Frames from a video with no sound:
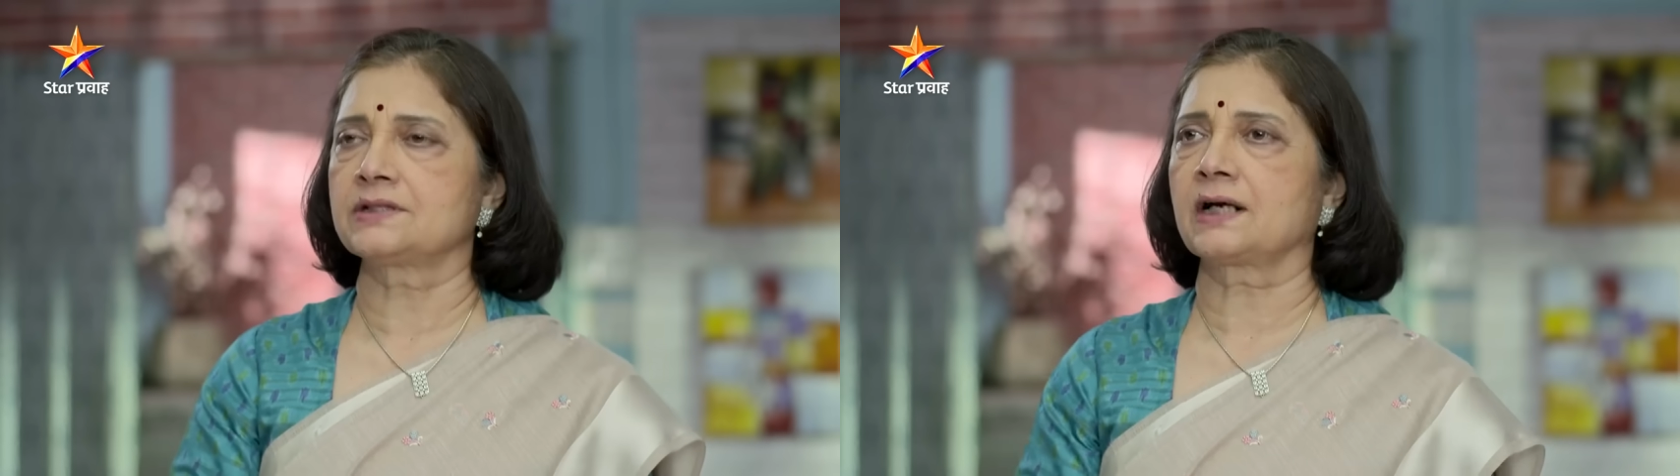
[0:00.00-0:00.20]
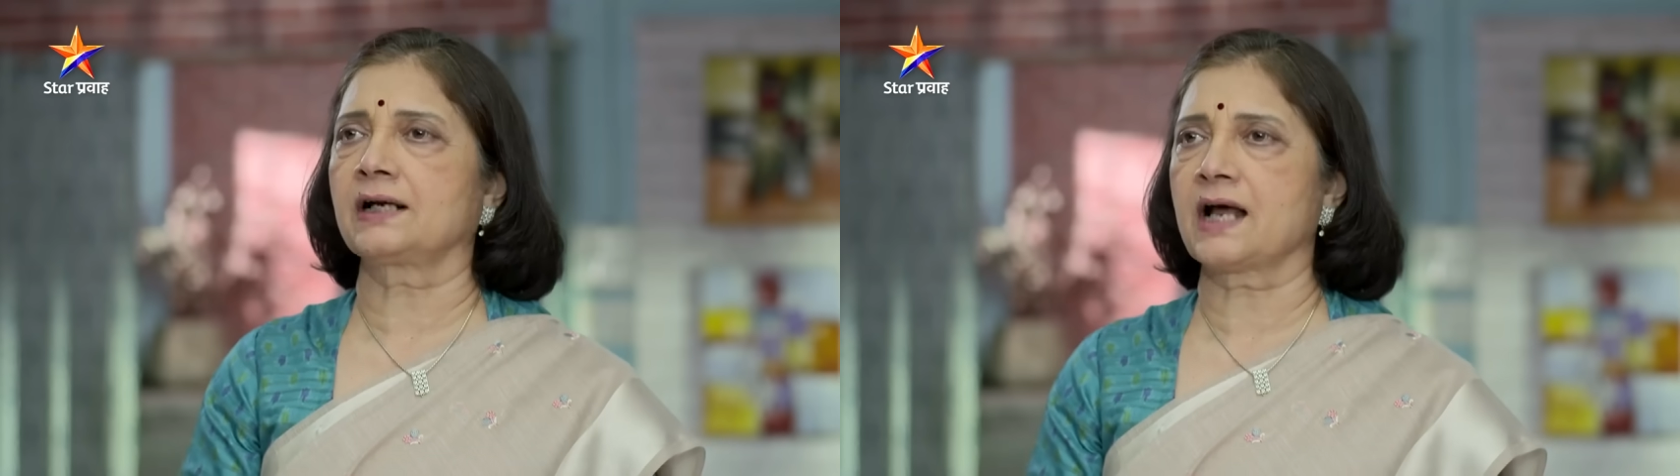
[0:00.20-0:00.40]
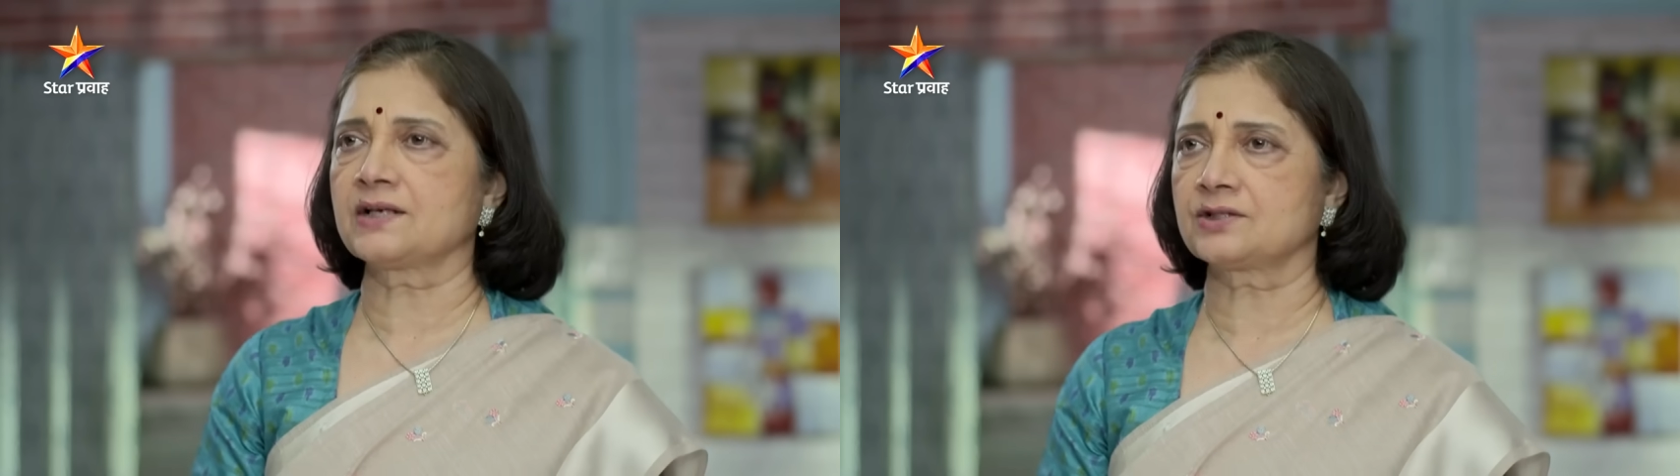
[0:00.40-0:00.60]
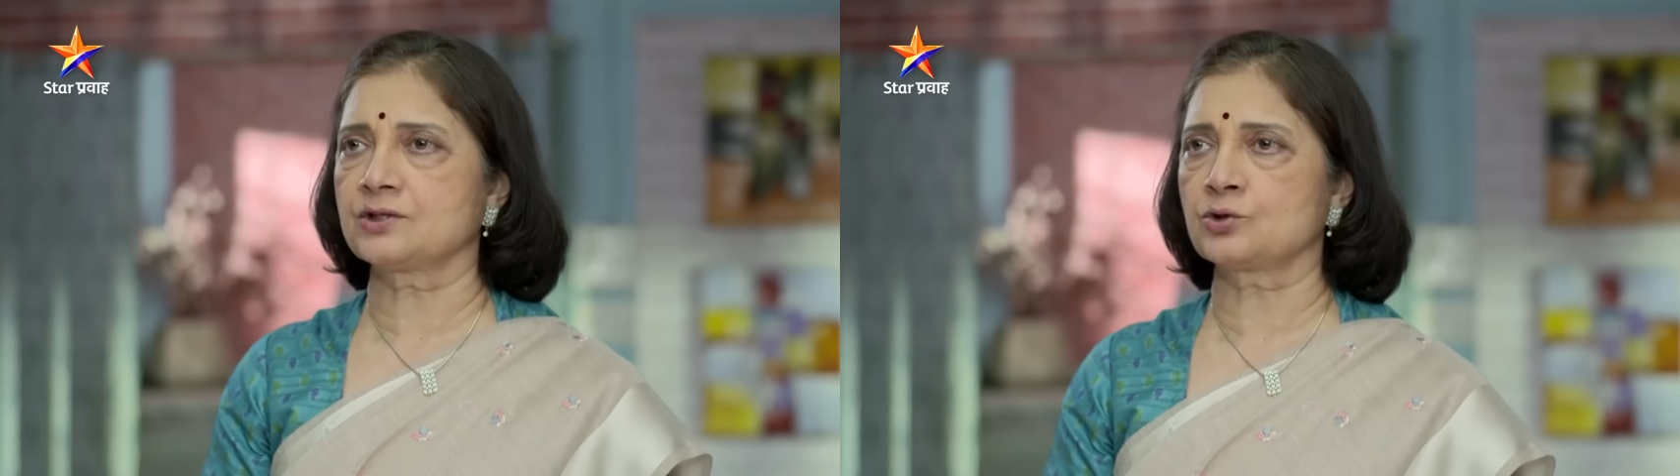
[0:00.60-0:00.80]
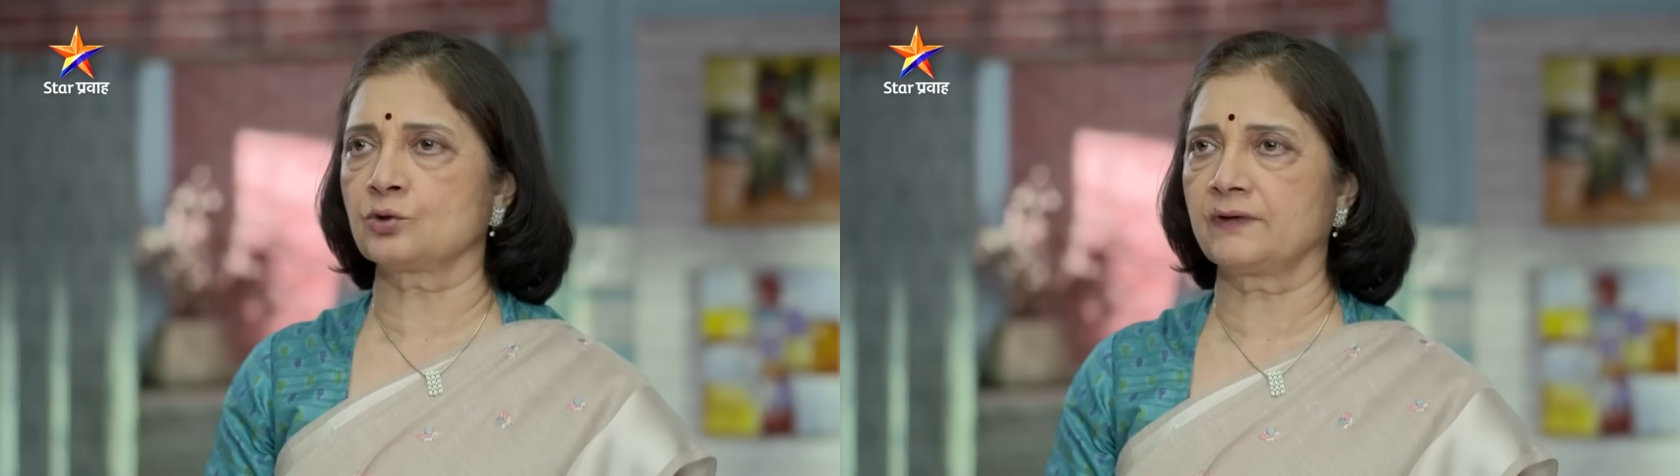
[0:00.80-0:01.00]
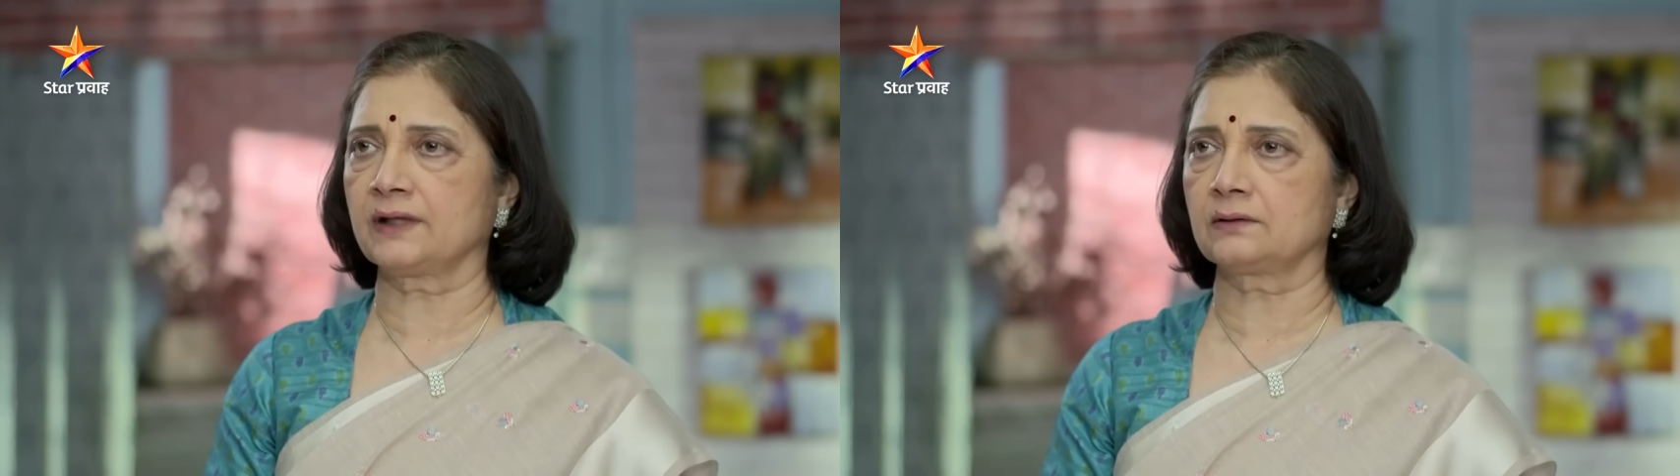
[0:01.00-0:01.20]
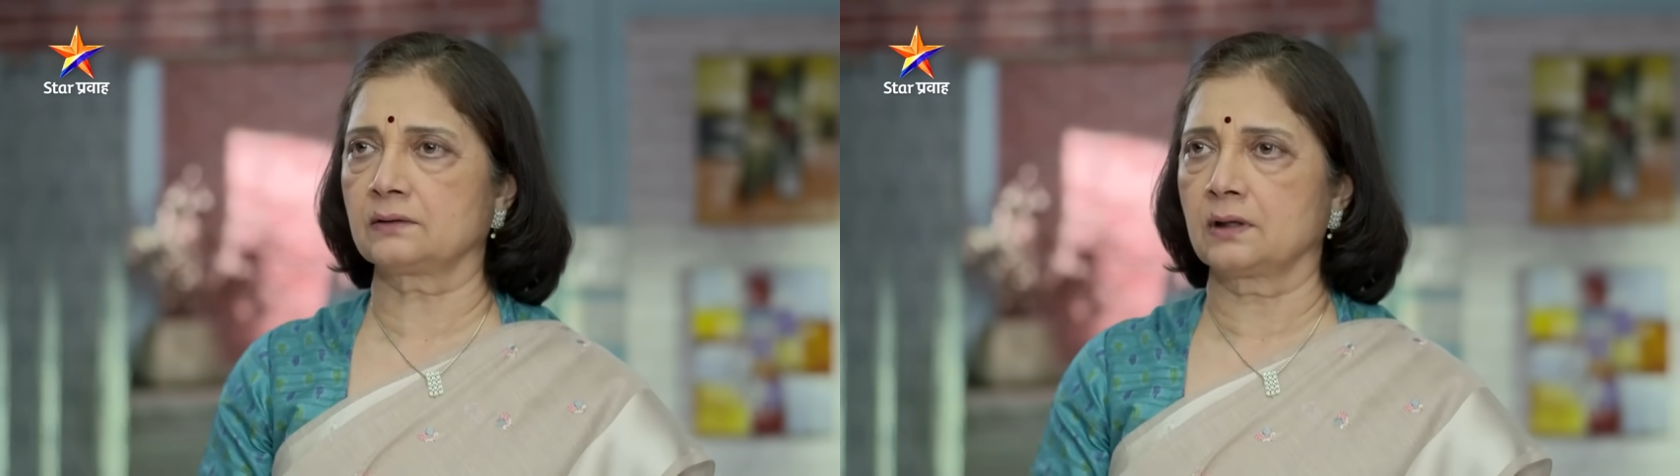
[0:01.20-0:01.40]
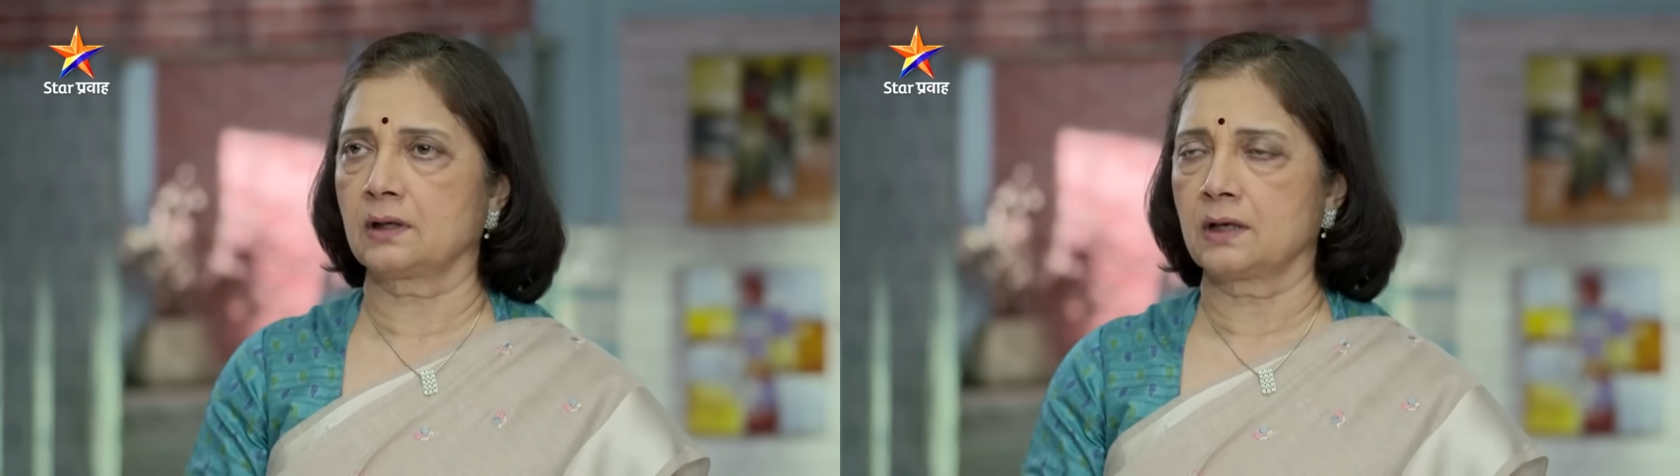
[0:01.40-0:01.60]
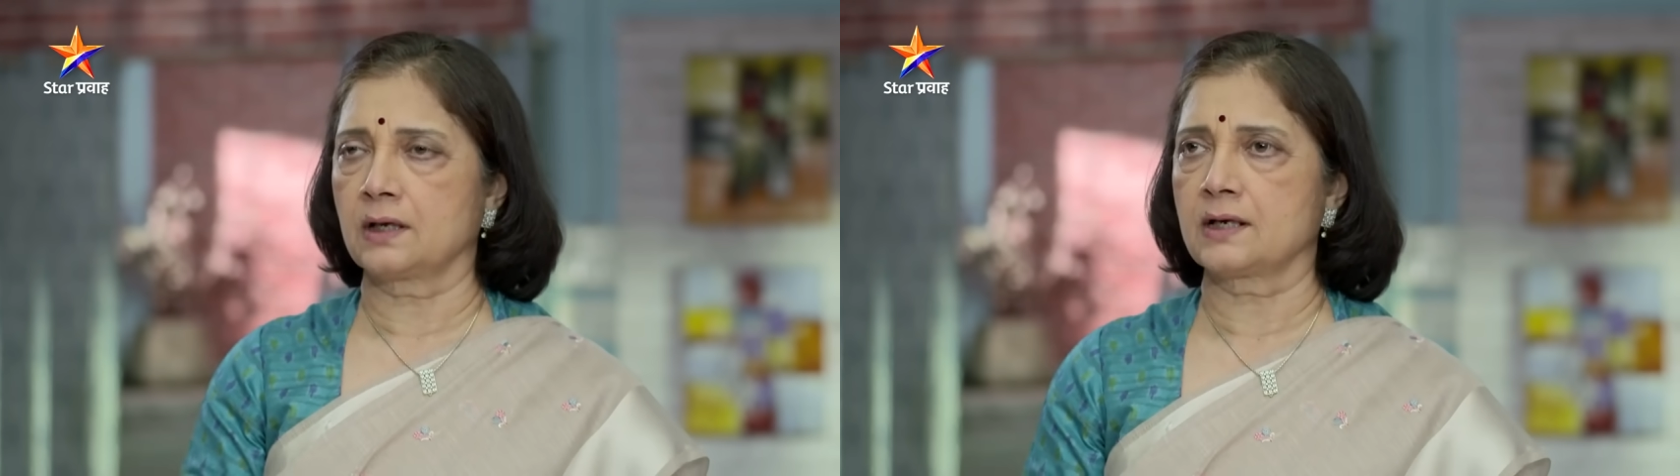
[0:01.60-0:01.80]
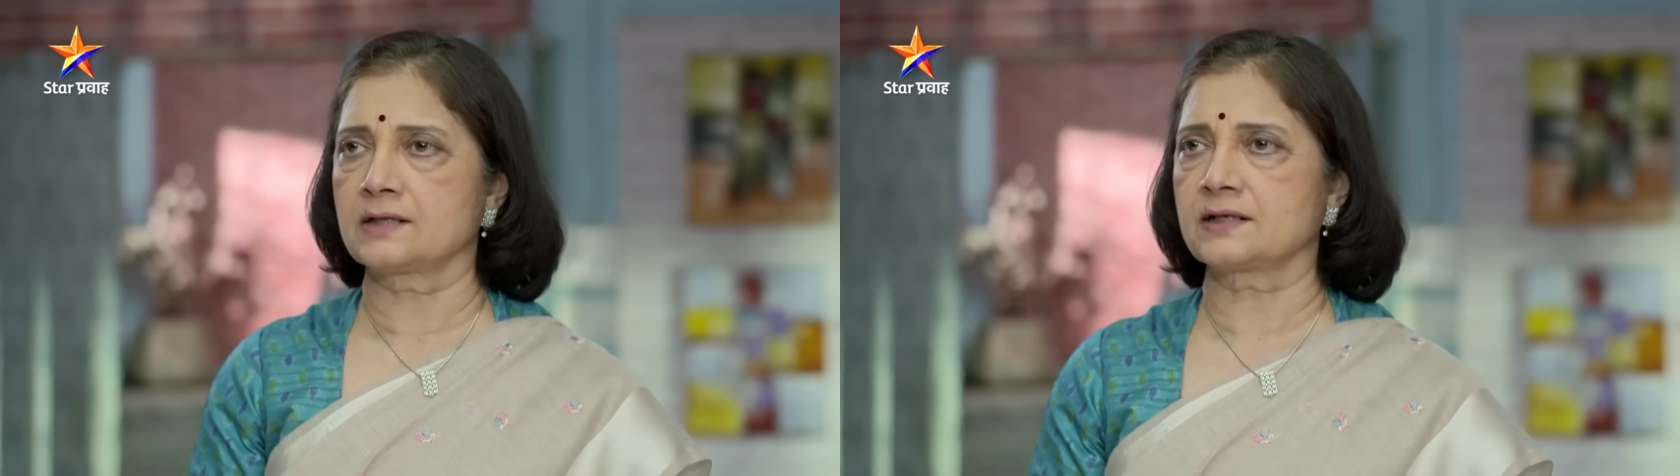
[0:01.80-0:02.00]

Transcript: तिच्या क्लासची सुरुवात